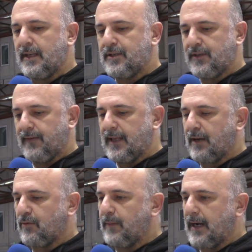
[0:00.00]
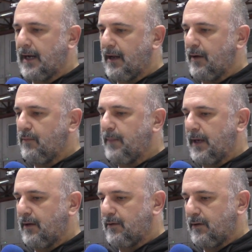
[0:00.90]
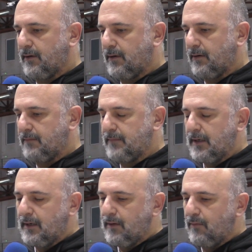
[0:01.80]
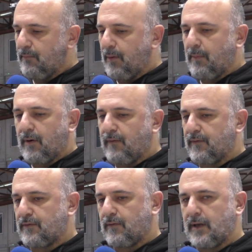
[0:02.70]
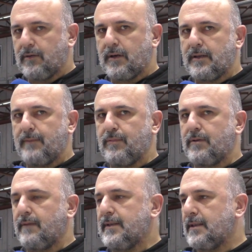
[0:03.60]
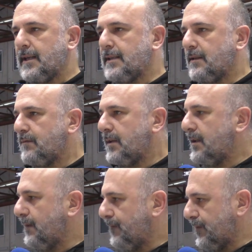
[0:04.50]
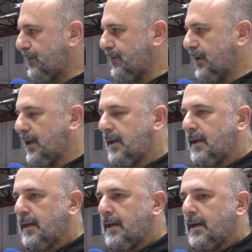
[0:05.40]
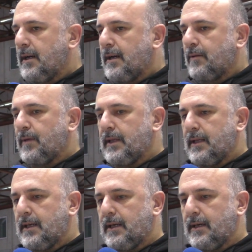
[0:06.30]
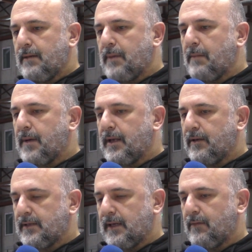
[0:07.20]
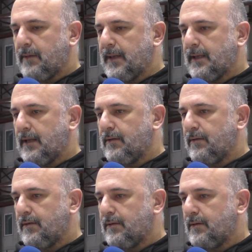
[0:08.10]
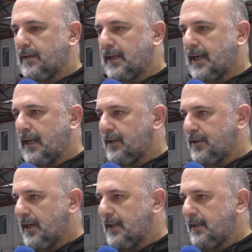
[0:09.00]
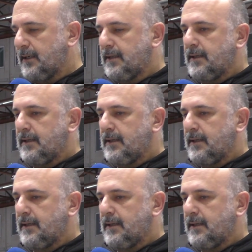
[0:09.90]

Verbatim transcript: ci vede recuperare un periodo un po' poco fortunato anche dal punto di vista della salute e degli infortuni, quindi pian pianino ci stiamo rimettendo in carreggiata.